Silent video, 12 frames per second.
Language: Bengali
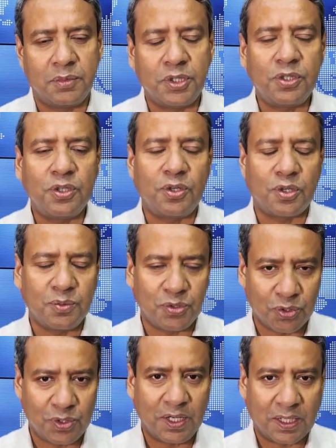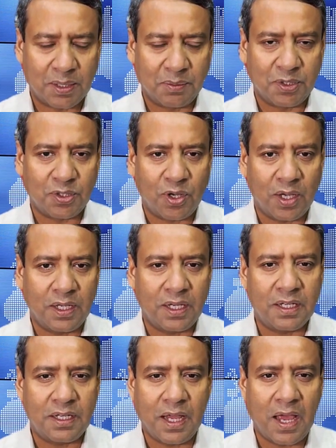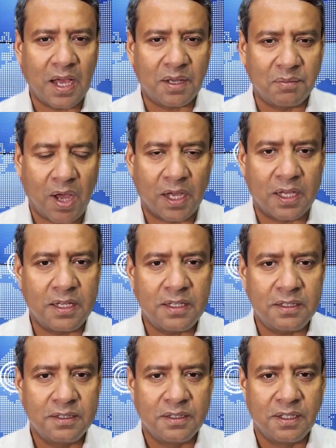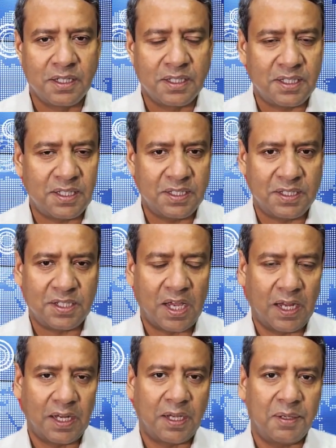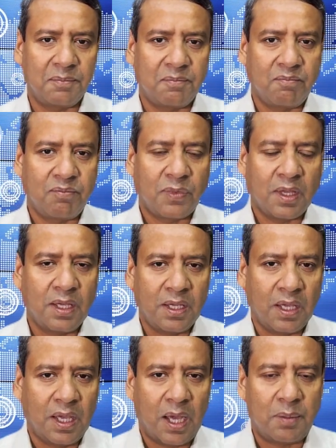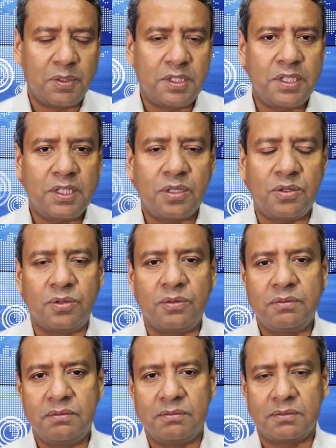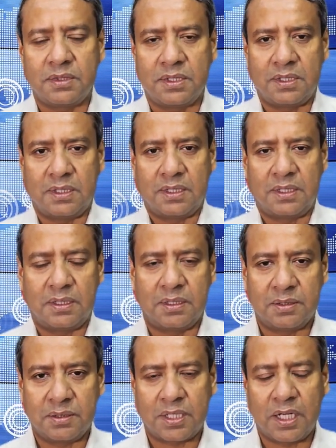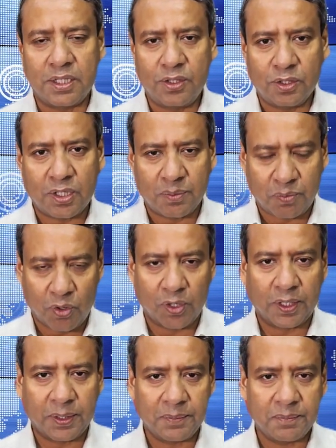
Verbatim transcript: ভীষণ রকম জটিল একটা বিষয় এখানে এক মাঘে শীত যায় না আপনি চিন্তা করুন স্বাধীনতার পরে